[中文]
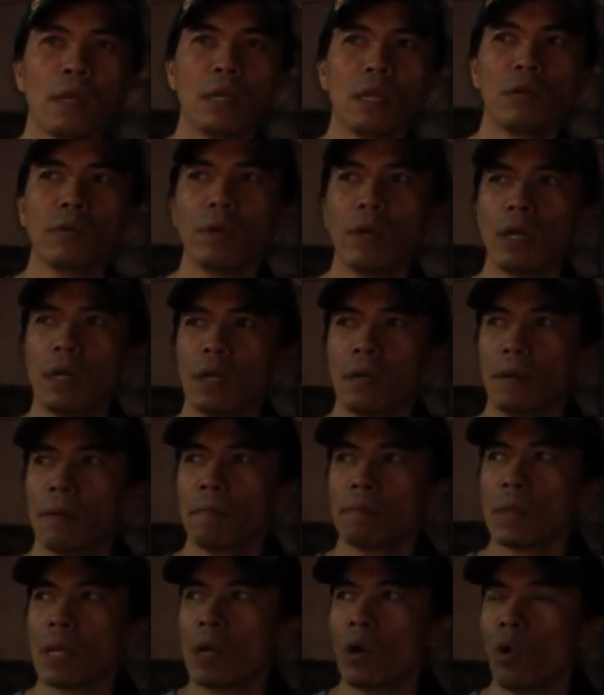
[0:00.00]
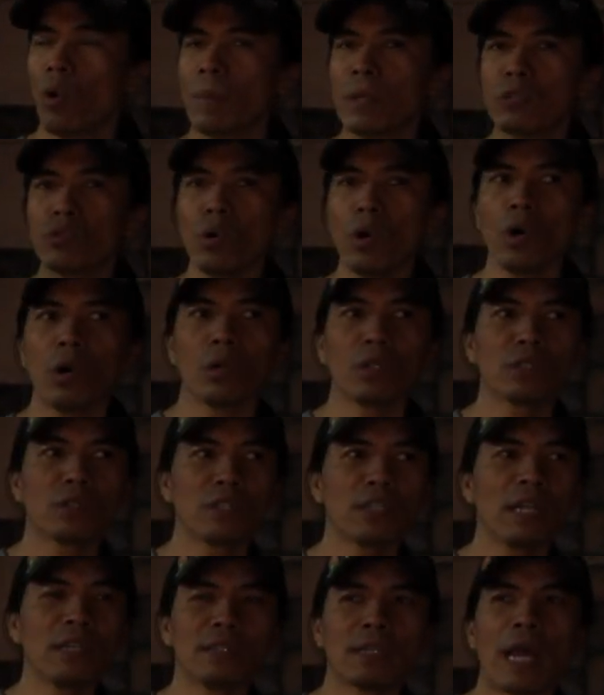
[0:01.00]
因为我们做
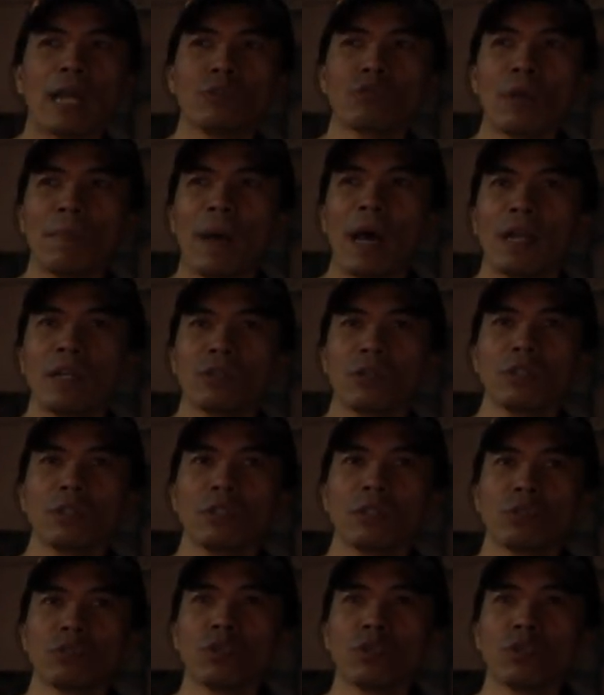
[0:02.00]
建材最怕的就是